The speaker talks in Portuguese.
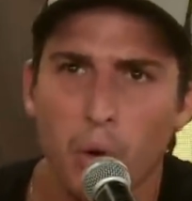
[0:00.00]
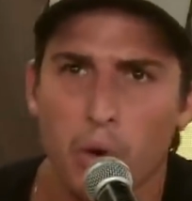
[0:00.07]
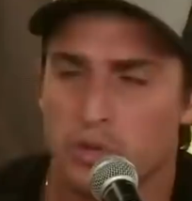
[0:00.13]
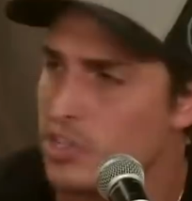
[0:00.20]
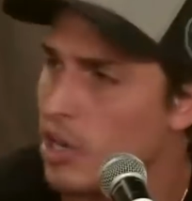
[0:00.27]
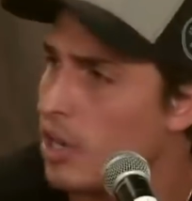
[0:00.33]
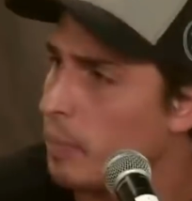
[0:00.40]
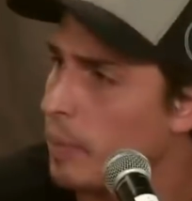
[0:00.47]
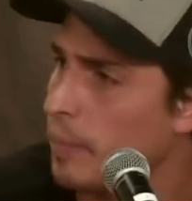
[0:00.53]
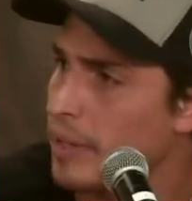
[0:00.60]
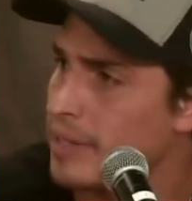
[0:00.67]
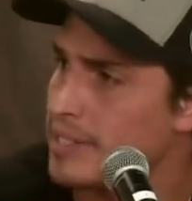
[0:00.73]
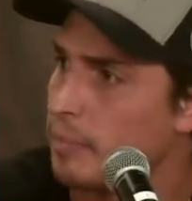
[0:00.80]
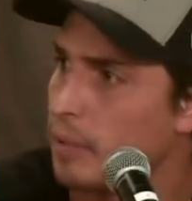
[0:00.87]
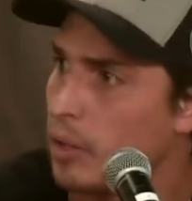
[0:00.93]
ou eu saio na
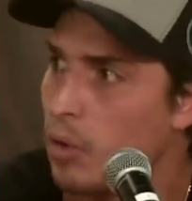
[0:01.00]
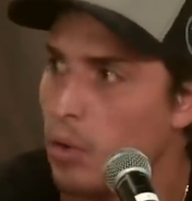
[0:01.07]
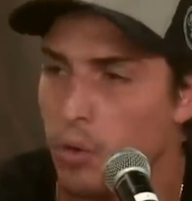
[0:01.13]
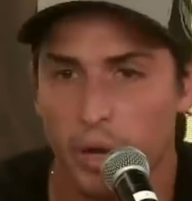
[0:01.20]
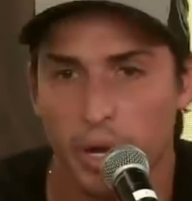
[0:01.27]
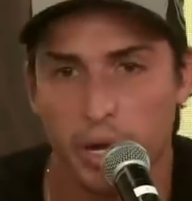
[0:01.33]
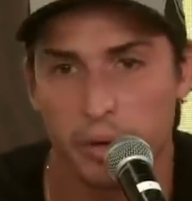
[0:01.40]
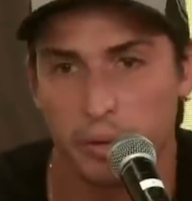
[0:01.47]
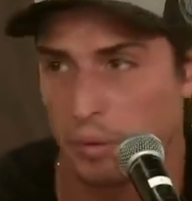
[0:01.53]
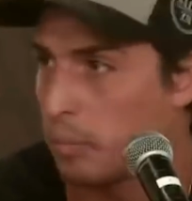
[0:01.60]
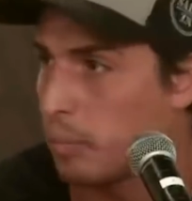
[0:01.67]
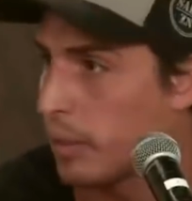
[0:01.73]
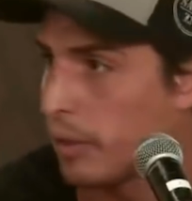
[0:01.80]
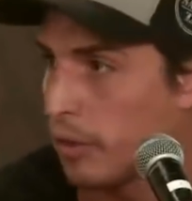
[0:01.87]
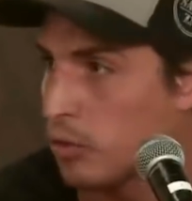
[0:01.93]
primeira semana ou eu ganho,
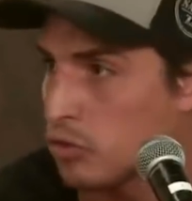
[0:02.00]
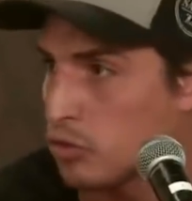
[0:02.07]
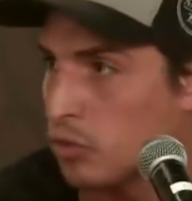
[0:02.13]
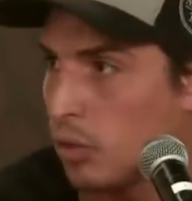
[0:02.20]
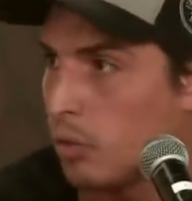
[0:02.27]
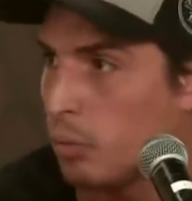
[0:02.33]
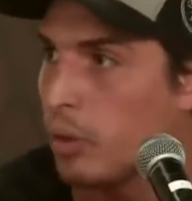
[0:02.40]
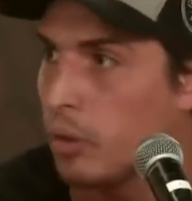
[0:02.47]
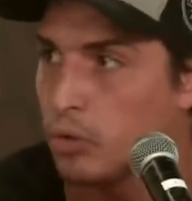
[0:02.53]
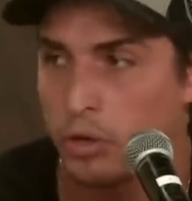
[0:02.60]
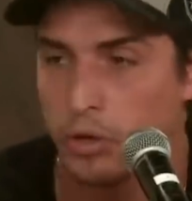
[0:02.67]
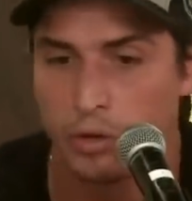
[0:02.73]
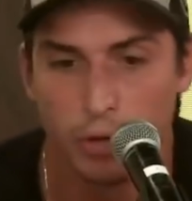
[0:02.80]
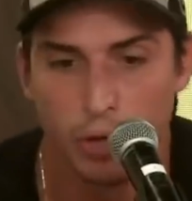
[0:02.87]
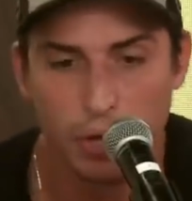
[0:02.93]
porque eu sou meio
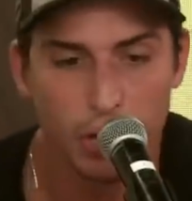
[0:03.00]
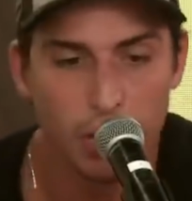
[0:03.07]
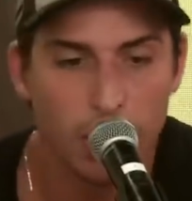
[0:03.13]
doido.